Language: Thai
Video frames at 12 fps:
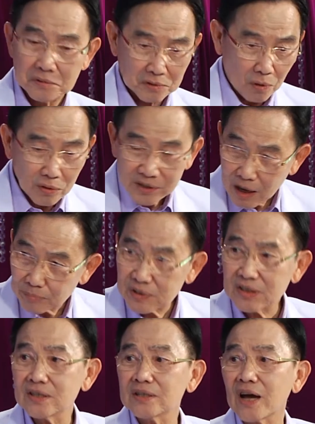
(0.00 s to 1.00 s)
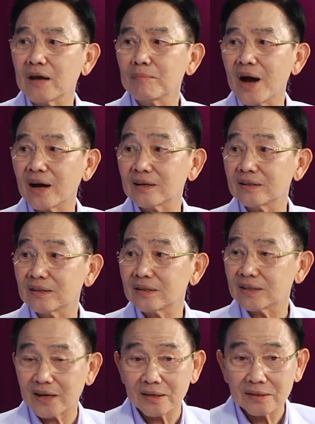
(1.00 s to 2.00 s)
กองทัพที่ยิ่งใหญ่มากเลย
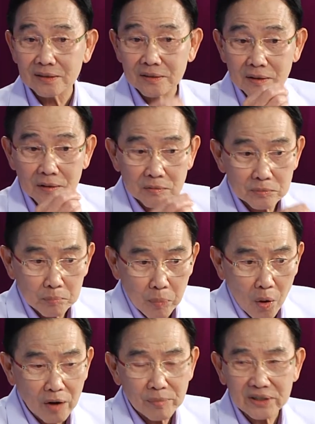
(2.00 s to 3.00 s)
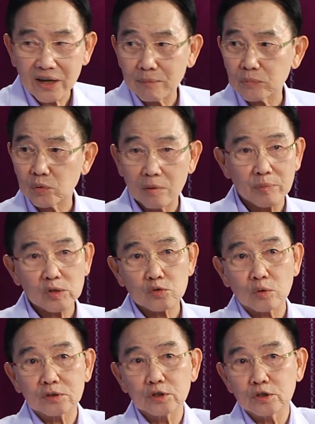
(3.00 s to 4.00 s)
อาจารย์บอกให้มันทำตัว มันก็ส่
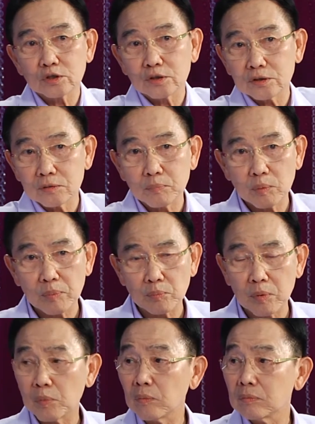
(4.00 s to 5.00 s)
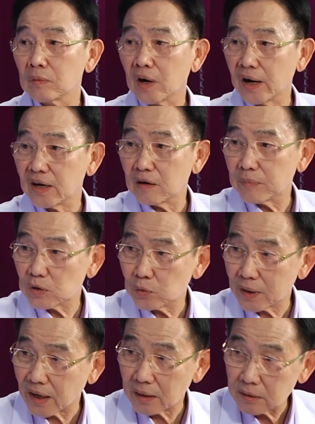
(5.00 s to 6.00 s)
งสื่อสื่อสื่อปุ๊บปุ๊บปุ๊บปุ๊บเฮ้ยเรามาช่วย
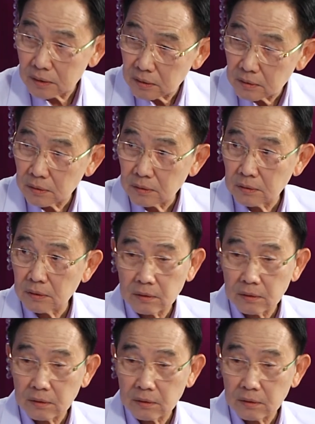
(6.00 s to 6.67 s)
กัน ส่งสารกัน